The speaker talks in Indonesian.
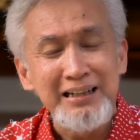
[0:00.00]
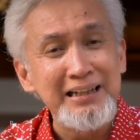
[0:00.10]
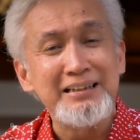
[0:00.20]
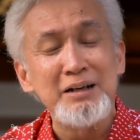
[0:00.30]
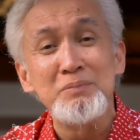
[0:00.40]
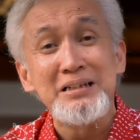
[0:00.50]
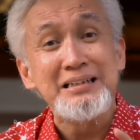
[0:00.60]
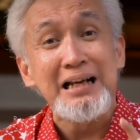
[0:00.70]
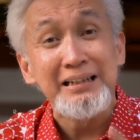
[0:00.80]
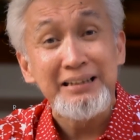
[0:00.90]
kita
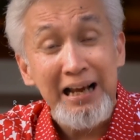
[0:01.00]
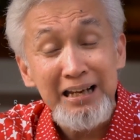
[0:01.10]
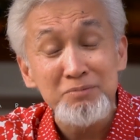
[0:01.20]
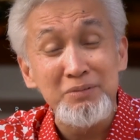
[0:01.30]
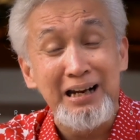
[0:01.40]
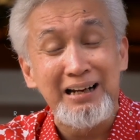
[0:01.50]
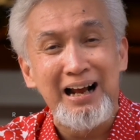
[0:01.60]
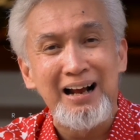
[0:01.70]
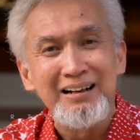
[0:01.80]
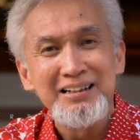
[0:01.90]
mencintai
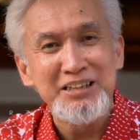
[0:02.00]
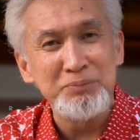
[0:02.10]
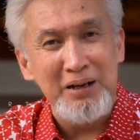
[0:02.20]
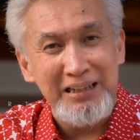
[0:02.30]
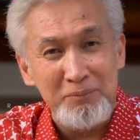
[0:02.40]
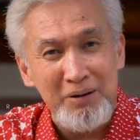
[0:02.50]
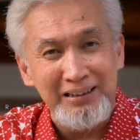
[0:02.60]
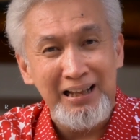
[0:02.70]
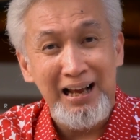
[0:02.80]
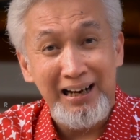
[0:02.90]
mereka
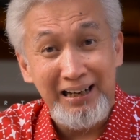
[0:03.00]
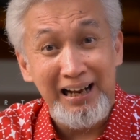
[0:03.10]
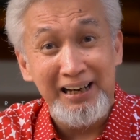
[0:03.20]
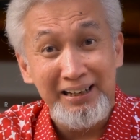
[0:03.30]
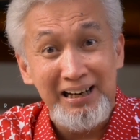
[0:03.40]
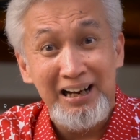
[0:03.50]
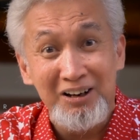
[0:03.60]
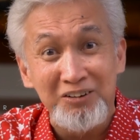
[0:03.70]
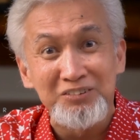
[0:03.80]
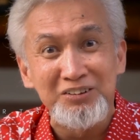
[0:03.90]
semata-mata karena
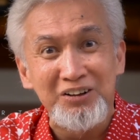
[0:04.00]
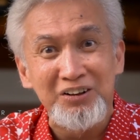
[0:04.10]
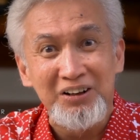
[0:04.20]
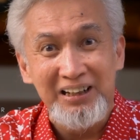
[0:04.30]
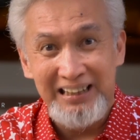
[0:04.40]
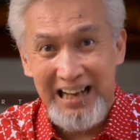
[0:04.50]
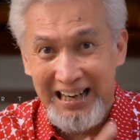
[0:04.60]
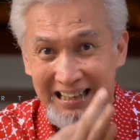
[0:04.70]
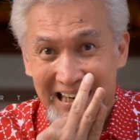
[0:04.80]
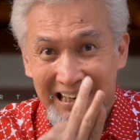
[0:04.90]
Allah.
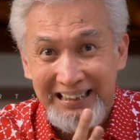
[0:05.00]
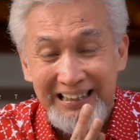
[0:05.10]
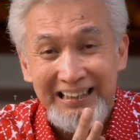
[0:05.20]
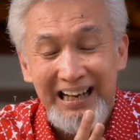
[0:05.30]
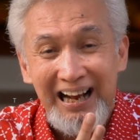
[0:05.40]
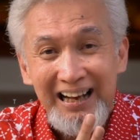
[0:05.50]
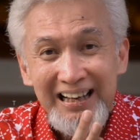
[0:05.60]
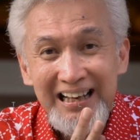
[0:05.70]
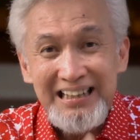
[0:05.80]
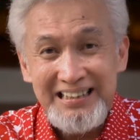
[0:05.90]
Dan yang ketiga,
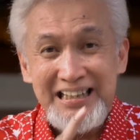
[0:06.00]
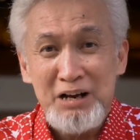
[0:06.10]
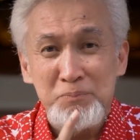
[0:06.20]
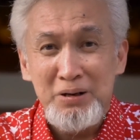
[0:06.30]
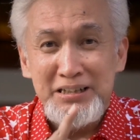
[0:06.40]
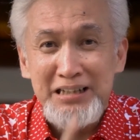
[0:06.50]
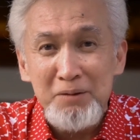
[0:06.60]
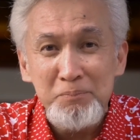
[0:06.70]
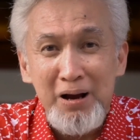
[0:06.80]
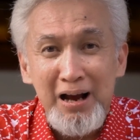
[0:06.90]

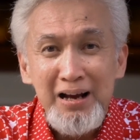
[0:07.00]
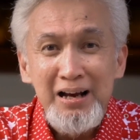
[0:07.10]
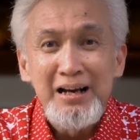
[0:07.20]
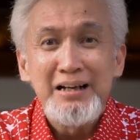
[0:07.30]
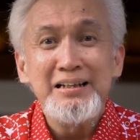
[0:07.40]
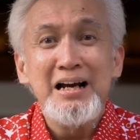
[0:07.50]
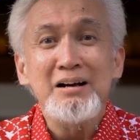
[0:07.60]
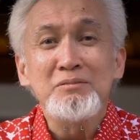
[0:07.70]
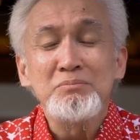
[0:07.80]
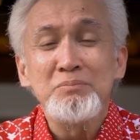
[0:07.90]
siapa-siapa
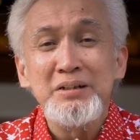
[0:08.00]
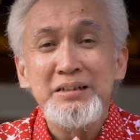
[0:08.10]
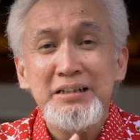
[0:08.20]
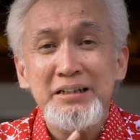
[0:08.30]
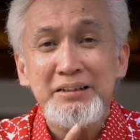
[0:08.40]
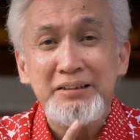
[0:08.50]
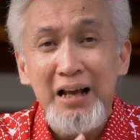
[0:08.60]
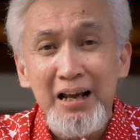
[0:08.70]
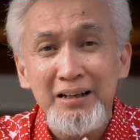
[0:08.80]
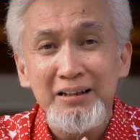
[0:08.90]
yang
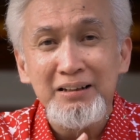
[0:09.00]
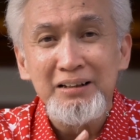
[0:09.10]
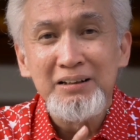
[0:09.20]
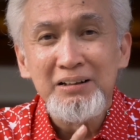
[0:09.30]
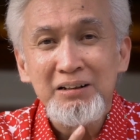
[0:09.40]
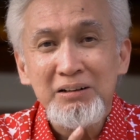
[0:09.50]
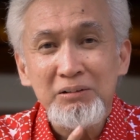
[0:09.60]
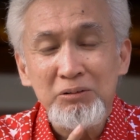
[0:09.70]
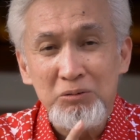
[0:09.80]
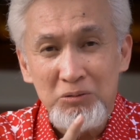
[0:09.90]
mencintai
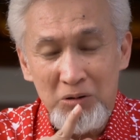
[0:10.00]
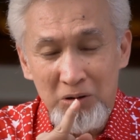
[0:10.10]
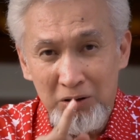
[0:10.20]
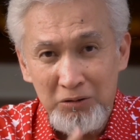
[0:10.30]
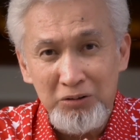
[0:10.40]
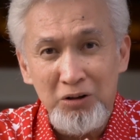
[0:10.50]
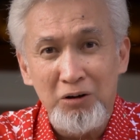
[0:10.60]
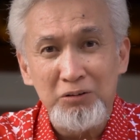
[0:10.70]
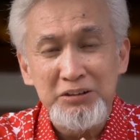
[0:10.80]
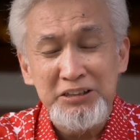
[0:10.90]
Allah
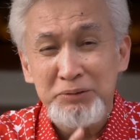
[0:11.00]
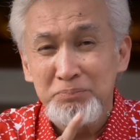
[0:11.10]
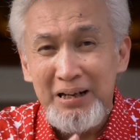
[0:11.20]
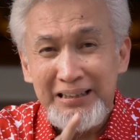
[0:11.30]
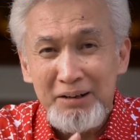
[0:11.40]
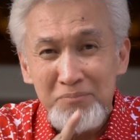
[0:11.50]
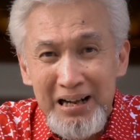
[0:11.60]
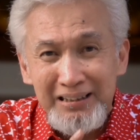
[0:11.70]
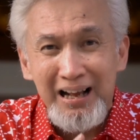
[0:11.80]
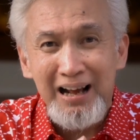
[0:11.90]

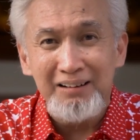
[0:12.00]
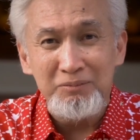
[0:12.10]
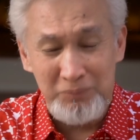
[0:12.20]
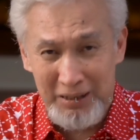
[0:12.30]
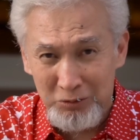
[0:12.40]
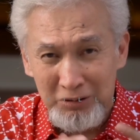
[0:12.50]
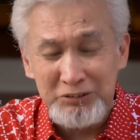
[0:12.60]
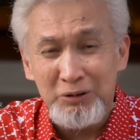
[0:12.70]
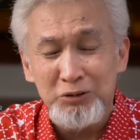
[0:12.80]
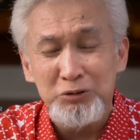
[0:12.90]
semata-mata, melakukan
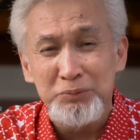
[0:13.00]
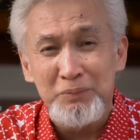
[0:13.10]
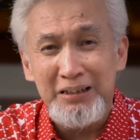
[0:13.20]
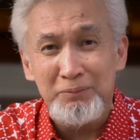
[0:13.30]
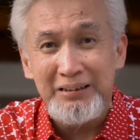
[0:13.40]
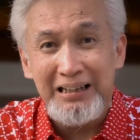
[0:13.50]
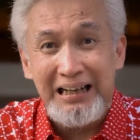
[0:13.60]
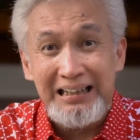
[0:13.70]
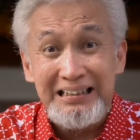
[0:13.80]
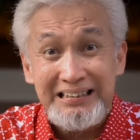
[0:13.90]
sesuatu semata-mata
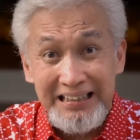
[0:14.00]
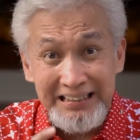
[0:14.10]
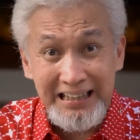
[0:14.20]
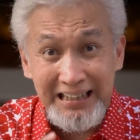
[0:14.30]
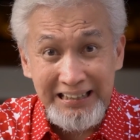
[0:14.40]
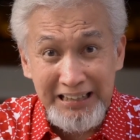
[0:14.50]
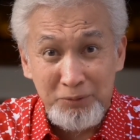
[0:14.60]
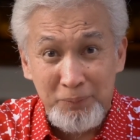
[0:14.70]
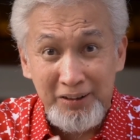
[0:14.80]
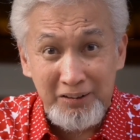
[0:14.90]
karena cinta kita
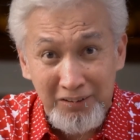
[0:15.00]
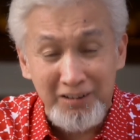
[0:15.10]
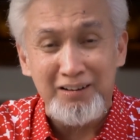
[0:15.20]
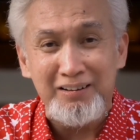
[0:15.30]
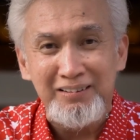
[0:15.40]
kepada Allah,